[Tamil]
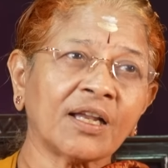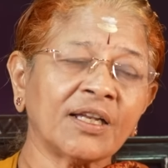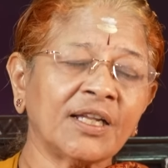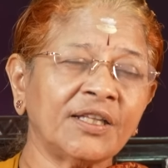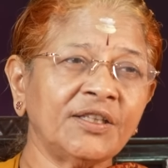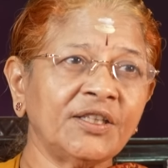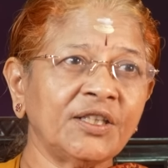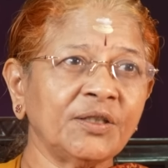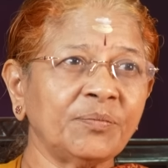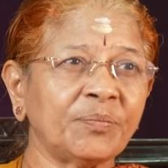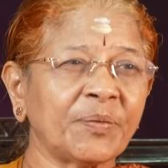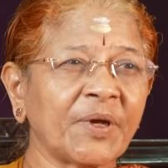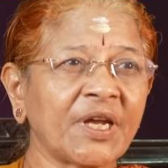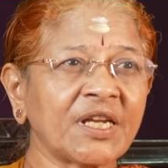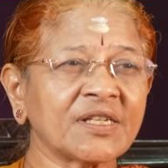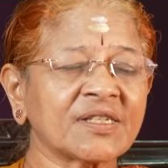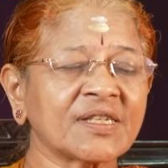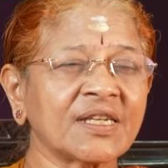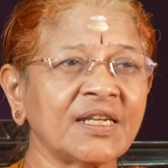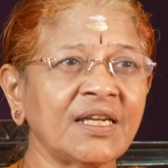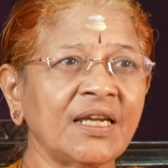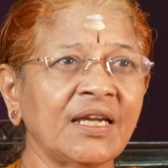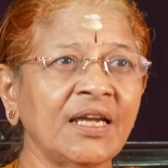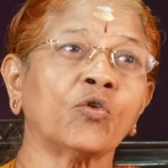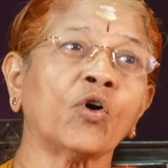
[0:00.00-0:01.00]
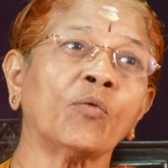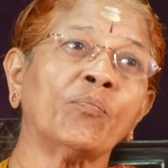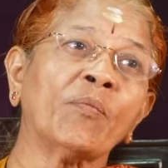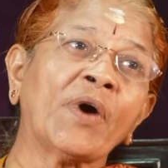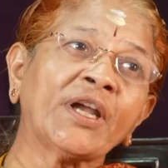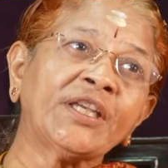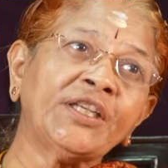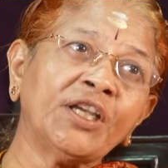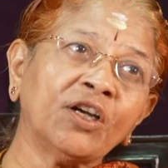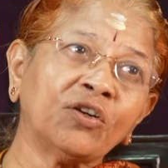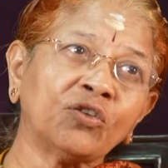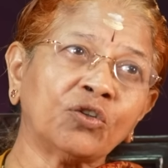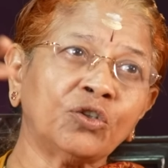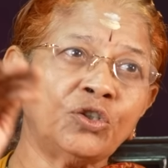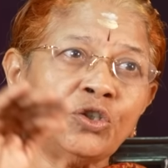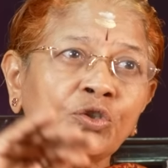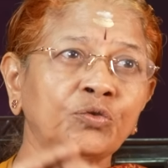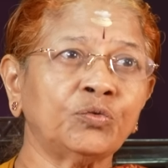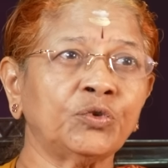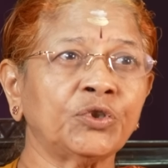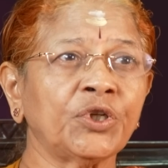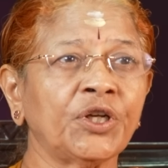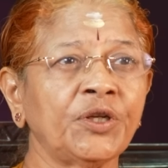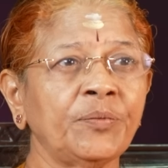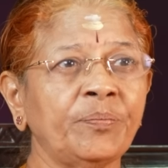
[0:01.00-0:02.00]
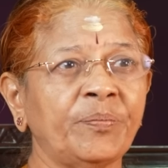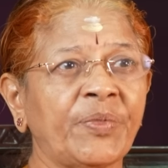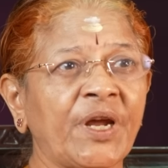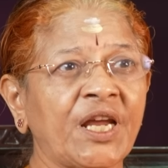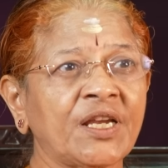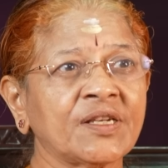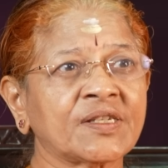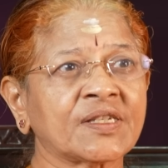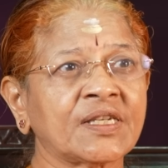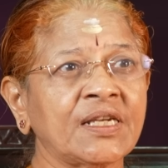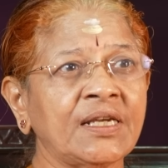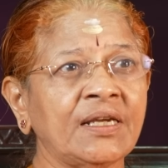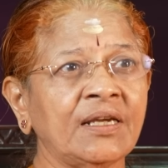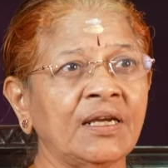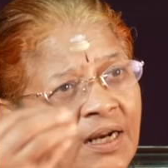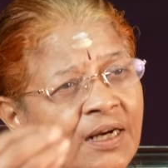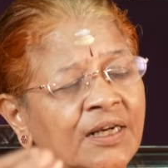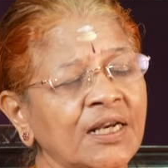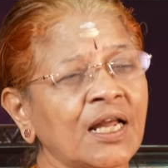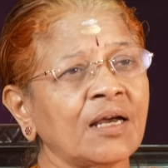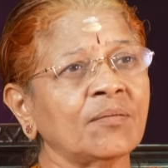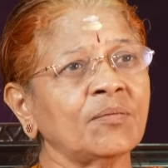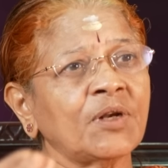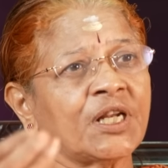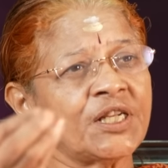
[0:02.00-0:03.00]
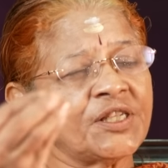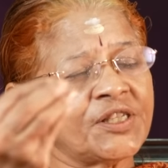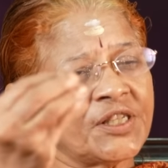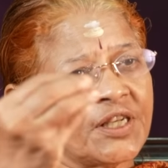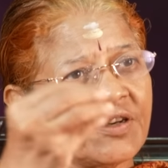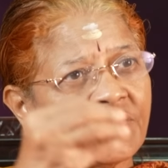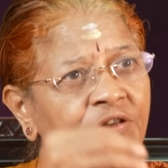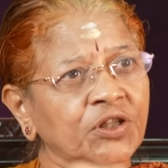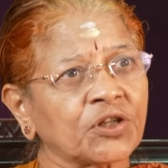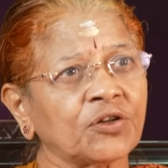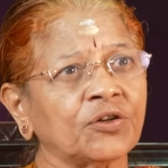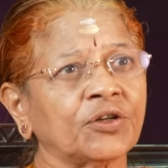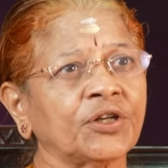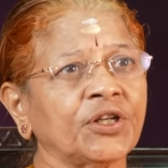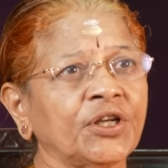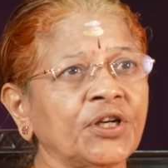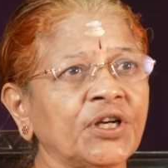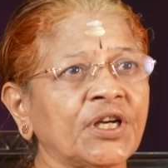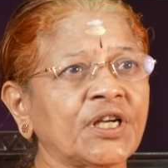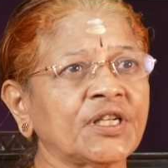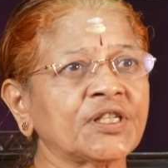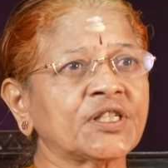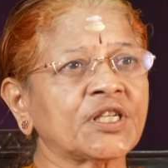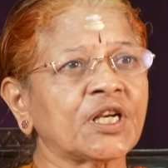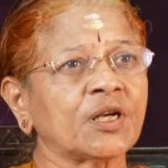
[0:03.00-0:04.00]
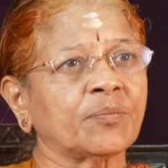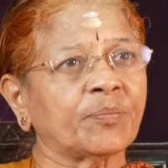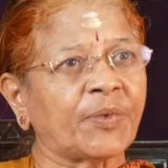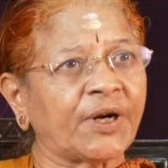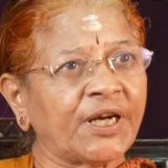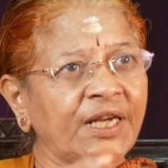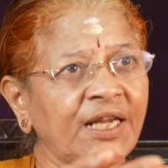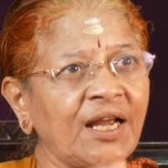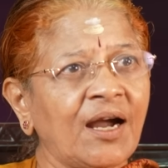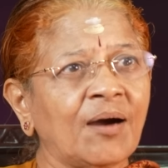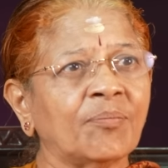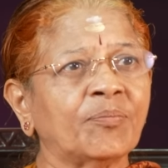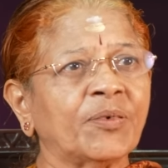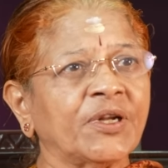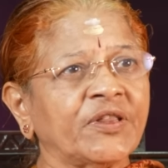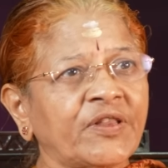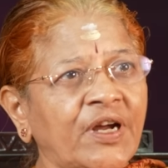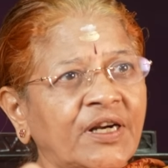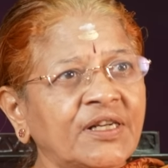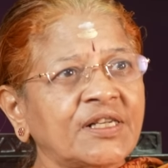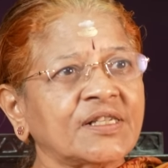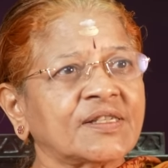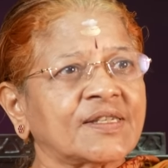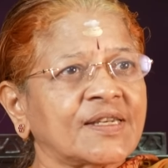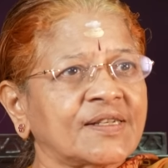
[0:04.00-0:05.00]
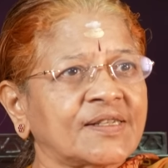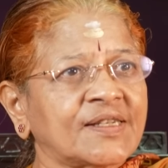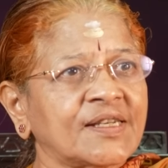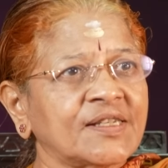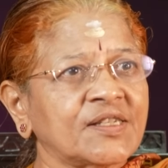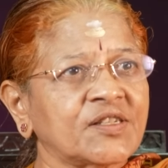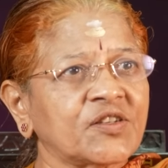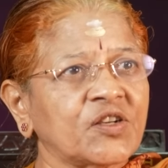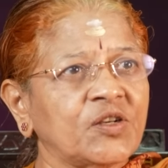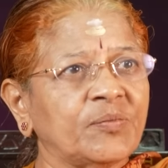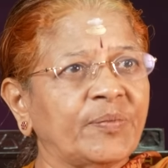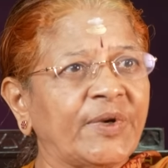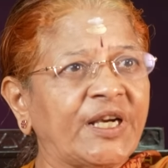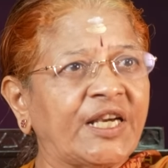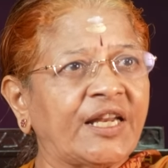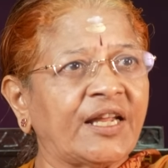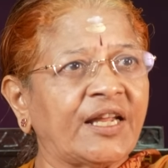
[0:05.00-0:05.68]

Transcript: கலந்து பேசி மையக்குழுவுடன் பேசி அண்ணாமலைஜி அவர்களோடையும் கன்சல்ட் பண்ணி அப்படிதான் டிசிஷன்ஸ் வில் பி